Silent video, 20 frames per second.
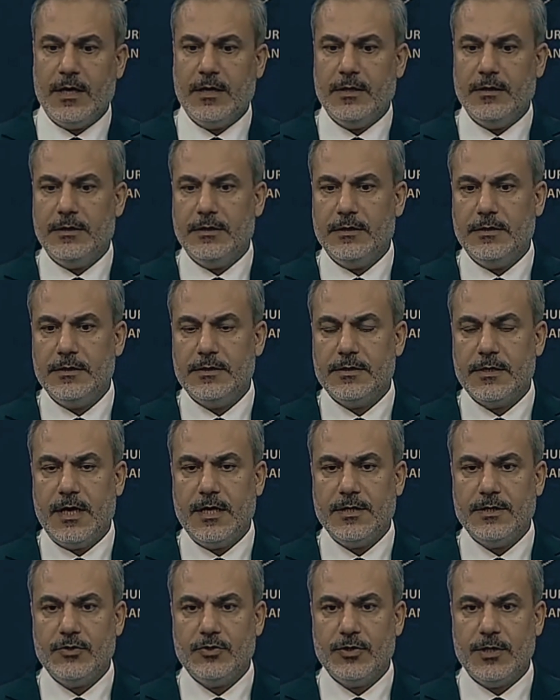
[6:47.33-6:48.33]
e,
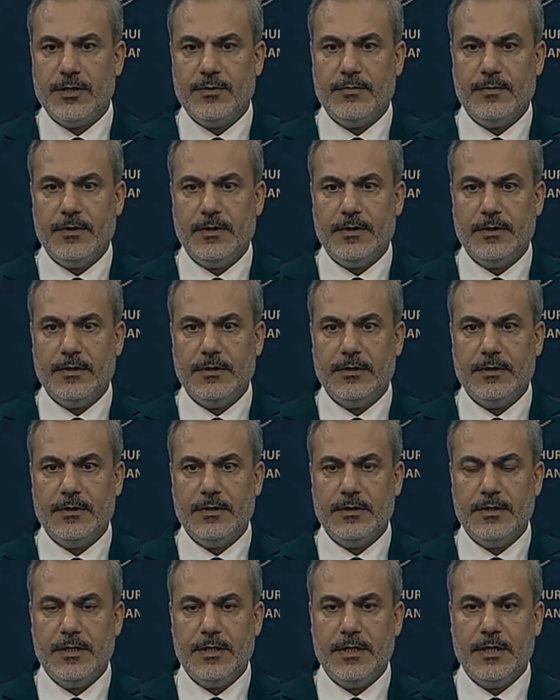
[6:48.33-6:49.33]
sadece e,
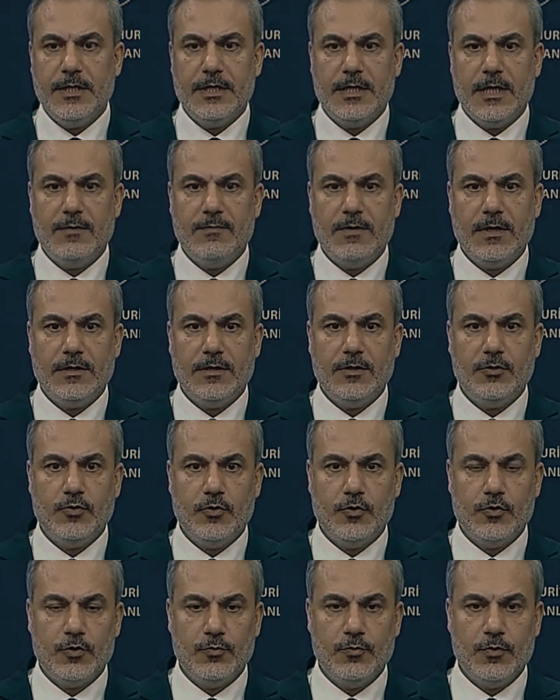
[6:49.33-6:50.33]
iki devletli
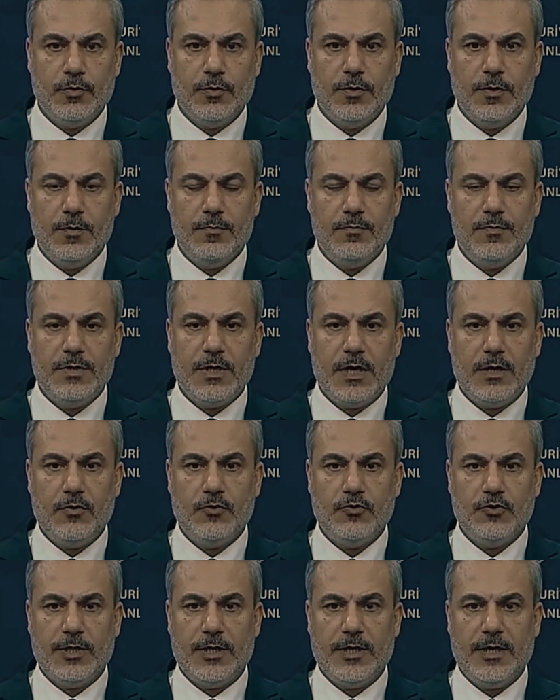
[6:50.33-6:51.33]
çözümün bir an
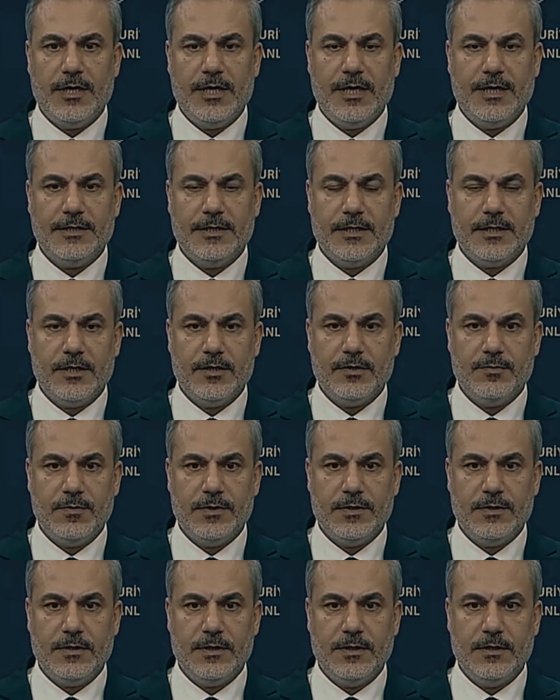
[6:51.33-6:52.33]
önce hayata
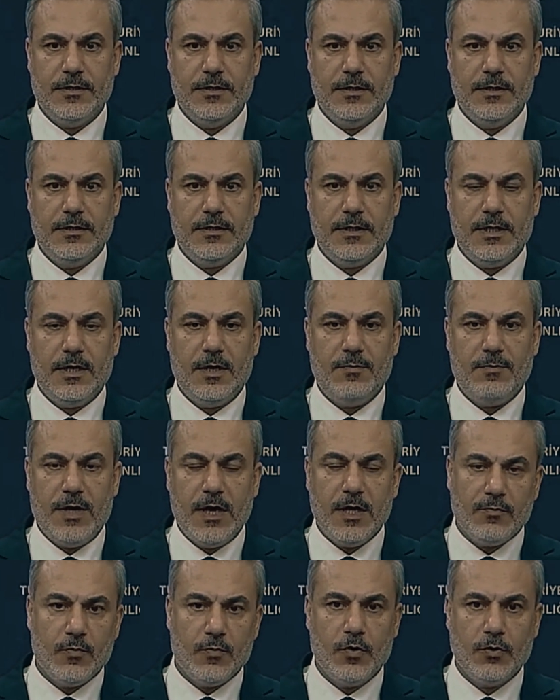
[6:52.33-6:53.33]
geçmesini talep
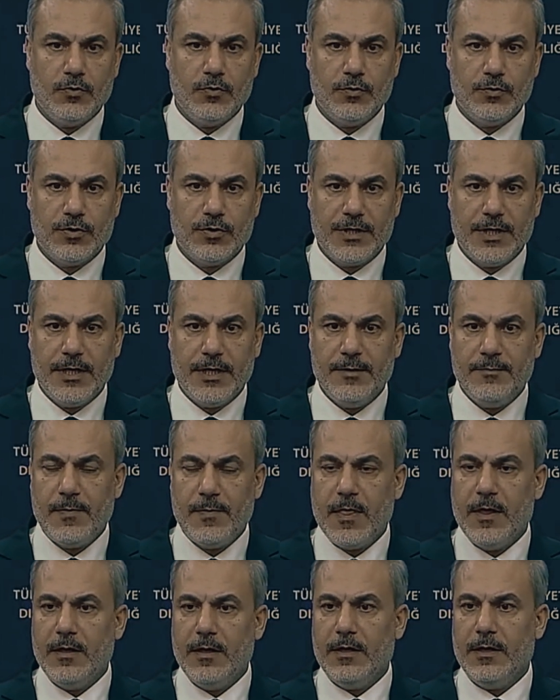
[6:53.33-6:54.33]
etmiyor Türkiye.
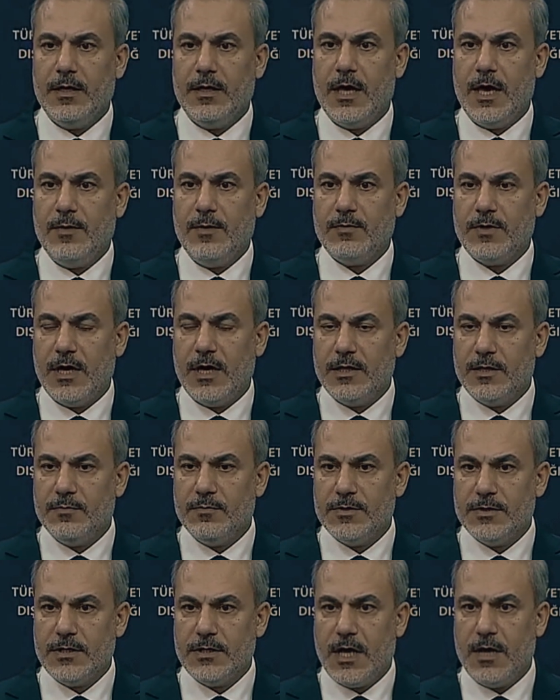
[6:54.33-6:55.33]
E, hem
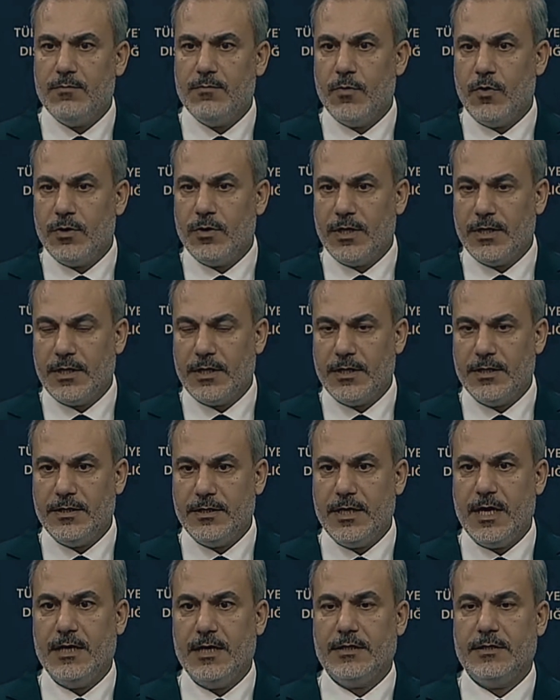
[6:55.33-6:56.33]
kendimizin hem bölgedeki
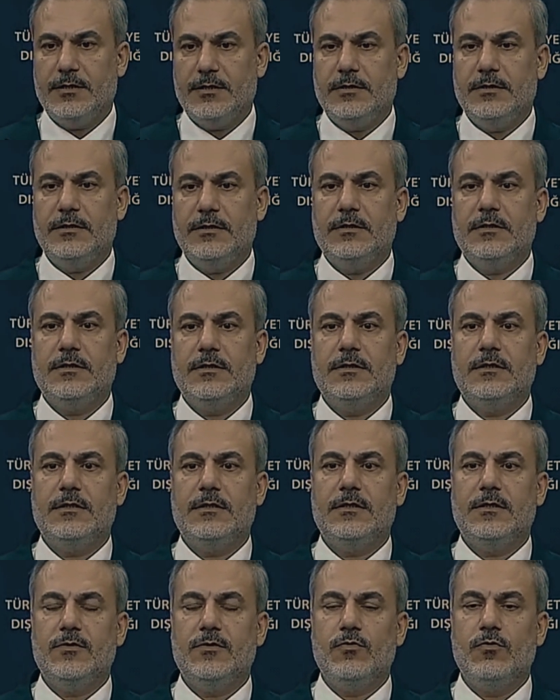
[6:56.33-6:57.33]
diğer e,
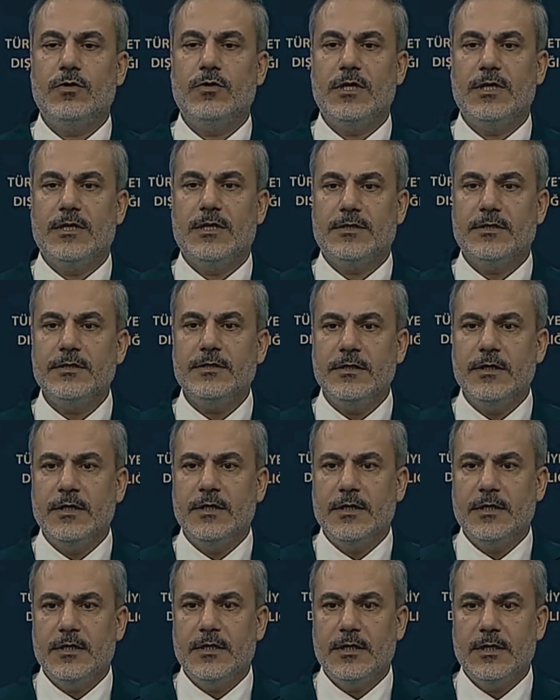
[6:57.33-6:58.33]
ülkelerin
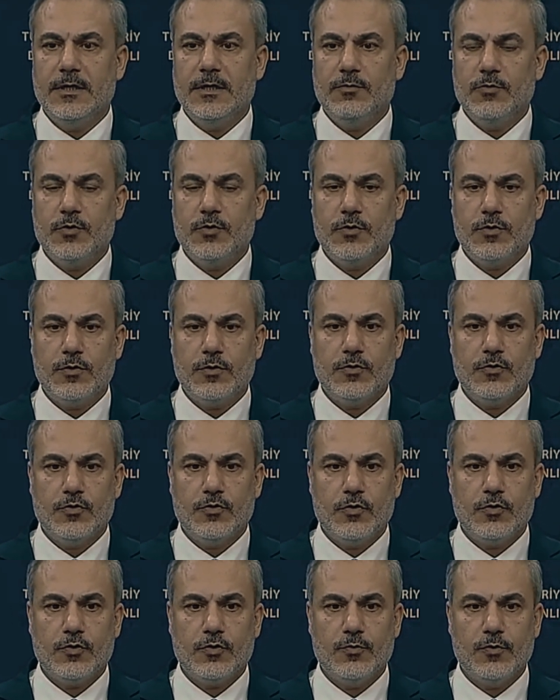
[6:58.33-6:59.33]
e, bu sorunun
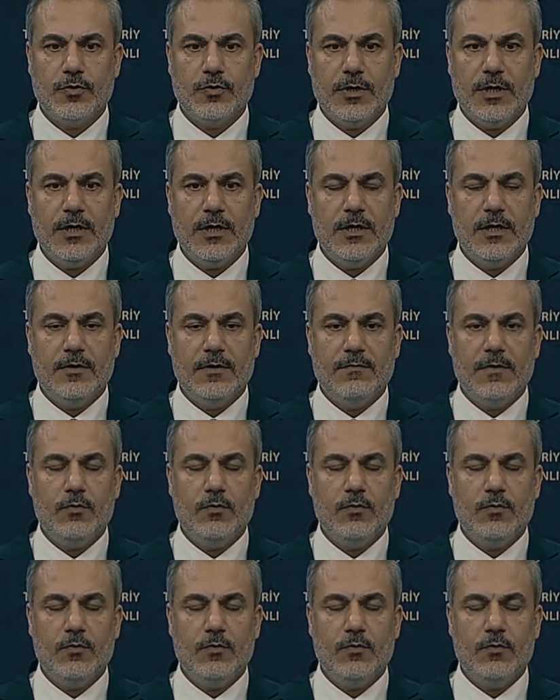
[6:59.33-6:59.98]
çözümünde ve